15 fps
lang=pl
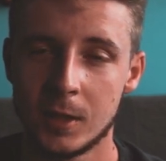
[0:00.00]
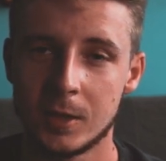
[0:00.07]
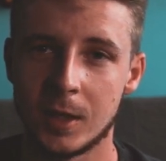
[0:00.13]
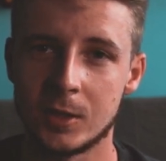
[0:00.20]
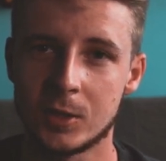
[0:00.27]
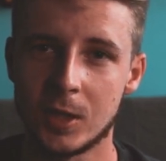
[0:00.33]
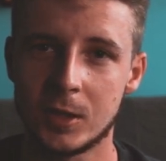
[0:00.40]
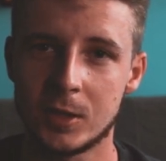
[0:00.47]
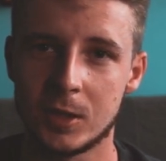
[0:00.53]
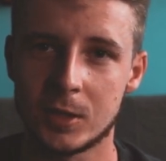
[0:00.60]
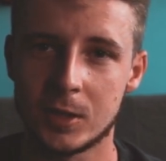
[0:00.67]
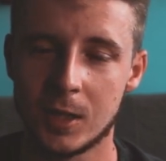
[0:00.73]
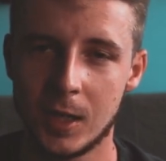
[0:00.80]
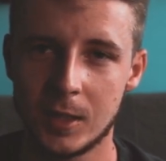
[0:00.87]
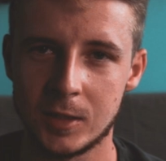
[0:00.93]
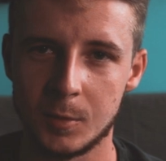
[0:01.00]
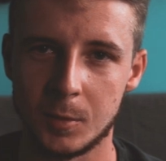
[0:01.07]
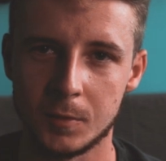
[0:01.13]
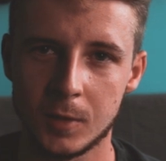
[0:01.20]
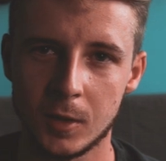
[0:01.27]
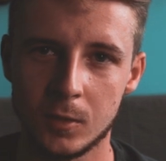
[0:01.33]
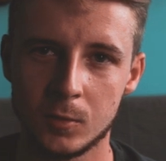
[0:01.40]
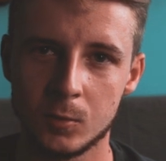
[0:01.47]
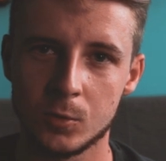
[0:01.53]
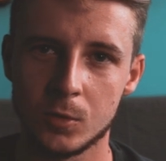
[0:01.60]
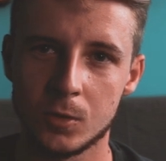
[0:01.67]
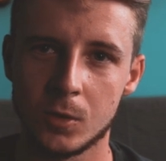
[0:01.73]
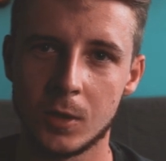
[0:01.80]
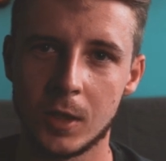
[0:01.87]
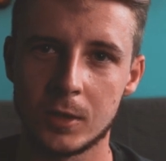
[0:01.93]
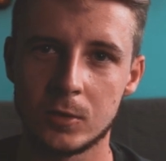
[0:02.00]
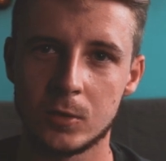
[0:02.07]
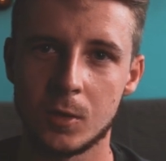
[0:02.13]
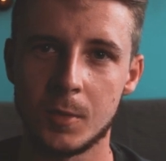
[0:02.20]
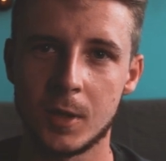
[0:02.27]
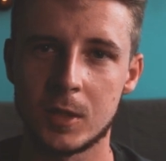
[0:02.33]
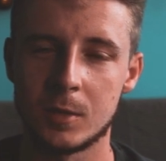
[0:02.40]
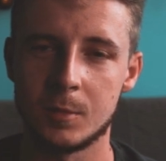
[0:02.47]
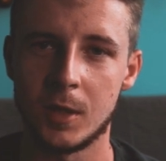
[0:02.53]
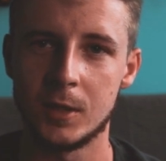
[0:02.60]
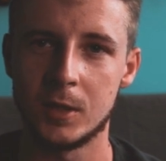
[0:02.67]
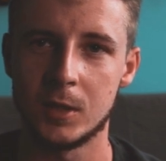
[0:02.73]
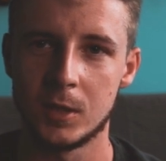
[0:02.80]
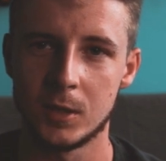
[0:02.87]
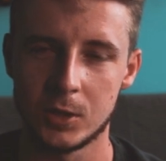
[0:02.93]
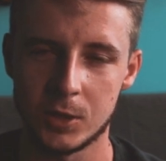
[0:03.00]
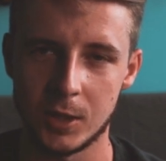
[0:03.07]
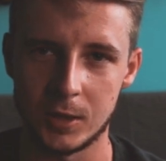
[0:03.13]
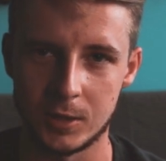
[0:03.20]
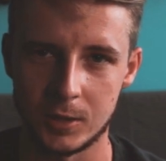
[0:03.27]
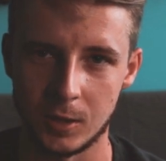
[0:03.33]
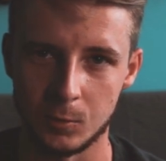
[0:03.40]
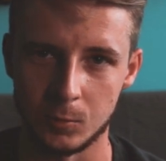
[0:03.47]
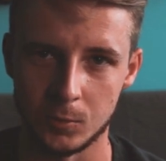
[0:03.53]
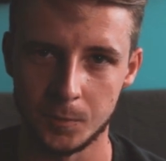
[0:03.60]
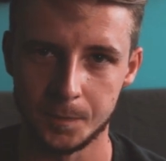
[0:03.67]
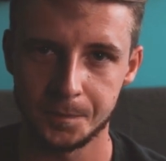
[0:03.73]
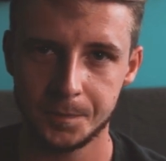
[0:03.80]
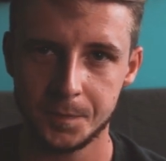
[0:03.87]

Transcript: ten czas się skraca, bo wtedy on już osiąga tylko maksymalnie 6 sekund.